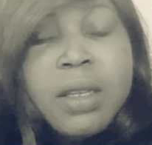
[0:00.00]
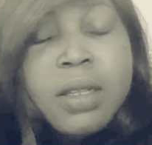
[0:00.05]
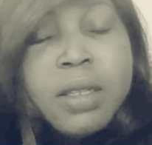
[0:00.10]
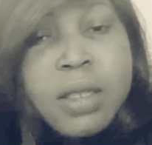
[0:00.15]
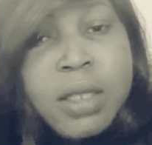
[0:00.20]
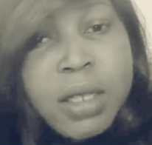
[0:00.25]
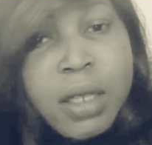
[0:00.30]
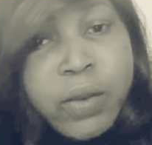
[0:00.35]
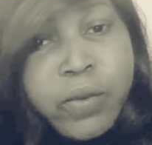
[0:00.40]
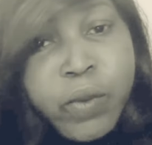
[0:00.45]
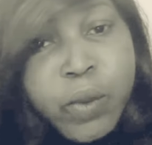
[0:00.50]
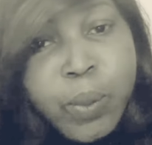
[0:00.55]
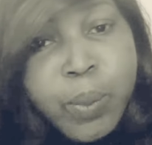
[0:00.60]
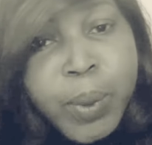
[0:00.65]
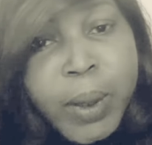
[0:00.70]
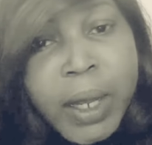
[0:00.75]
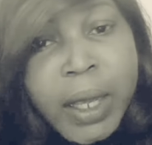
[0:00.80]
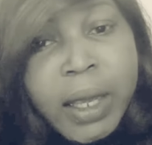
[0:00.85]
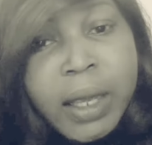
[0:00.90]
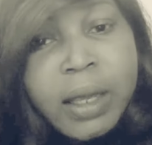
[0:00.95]
S'il vous
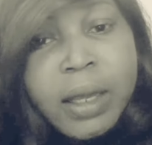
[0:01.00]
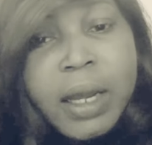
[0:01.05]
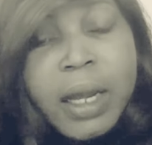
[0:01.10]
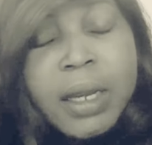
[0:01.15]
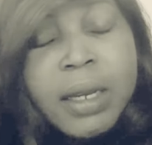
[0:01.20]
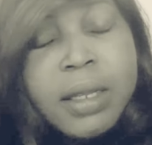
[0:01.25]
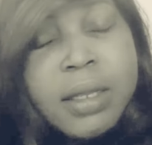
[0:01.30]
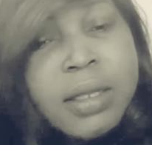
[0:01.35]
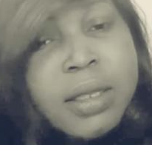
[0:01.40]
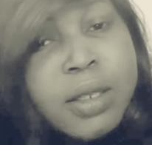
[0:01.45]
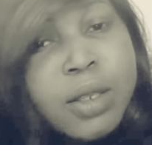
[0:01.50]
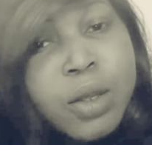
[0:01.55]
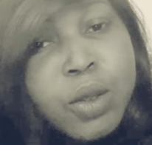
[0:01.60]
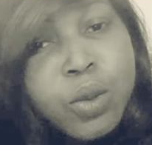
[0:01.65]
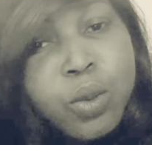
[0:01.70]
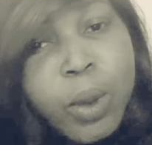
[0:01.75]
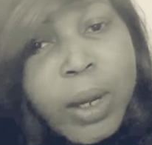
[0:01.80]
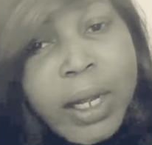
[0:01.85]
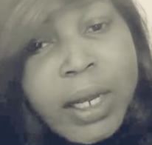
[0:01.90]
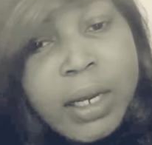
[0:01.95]
plaît, allez-y
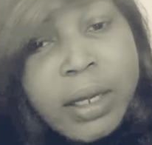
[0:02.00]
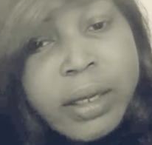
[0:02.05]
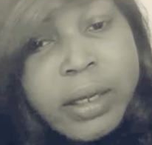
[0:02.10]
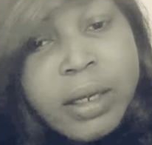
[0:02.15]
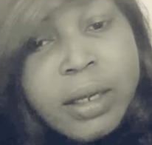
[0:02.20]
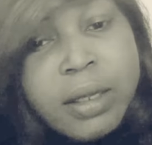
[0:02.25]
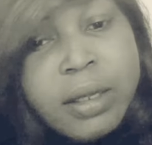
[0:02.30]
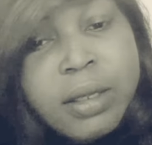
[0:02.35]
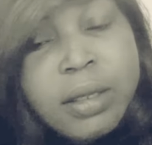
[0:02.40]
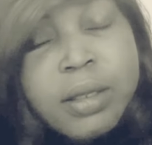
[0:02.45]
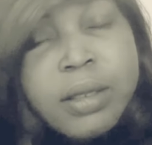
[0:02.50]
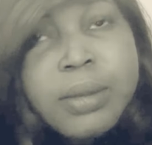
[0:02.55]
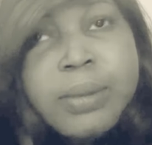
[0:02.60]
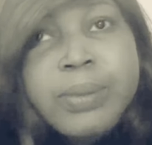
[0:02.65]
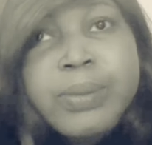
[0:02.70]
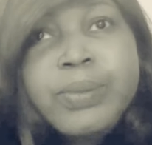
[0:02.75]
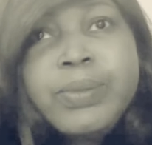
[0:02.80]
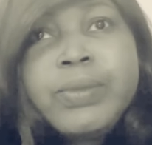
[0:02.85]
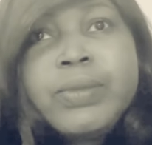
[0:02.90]
nettoyer l'église.